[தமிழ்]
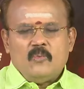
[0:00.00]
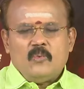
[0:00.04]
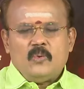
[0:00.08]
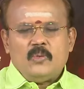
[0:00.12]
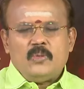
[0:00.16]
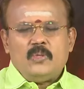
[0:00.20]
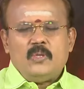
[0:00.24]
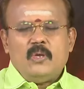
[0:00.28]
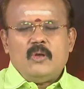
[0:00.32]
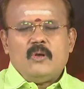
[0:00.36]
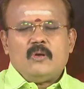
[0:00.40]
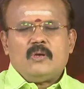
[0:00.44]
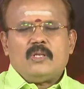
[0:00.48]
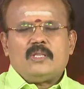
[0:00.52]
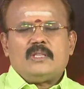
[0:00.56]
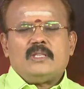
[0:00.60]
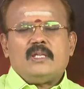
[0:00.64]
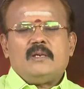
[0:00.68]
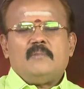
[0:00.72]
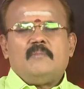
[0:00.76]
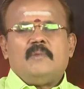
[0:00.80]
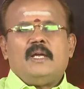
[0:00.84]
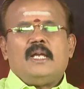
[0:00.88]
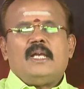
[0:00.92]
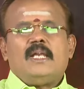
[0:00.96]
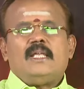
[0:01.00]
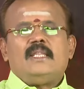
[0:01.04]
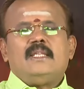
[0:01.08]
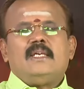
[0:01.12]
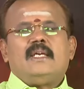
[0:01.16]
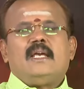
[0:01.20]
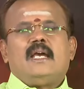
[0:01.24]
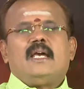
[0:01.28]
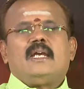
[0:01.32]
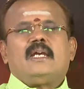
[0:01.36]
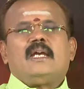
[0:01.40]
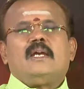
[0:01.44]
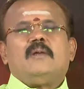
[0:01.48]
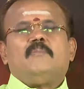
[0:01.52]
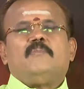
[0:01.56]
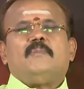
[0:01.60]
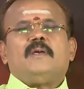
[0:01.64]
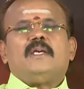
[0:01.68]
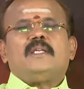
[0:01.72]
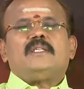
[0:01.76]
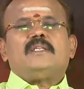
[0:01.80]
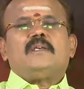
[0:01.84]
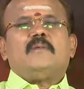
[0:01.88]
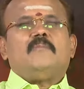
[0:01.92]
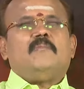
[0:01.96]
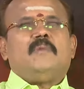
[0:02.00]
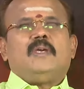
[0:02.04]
உத்தியோகத்தில் மேலதிகாரிகள் பேச்சு